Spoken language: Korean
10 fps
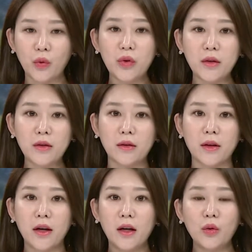오늘은
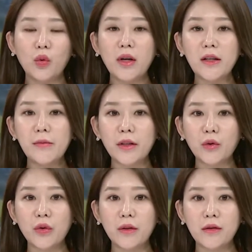논란을
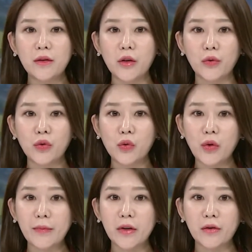빚고 있는 전주
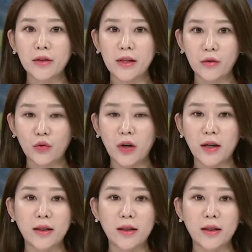종합경기장과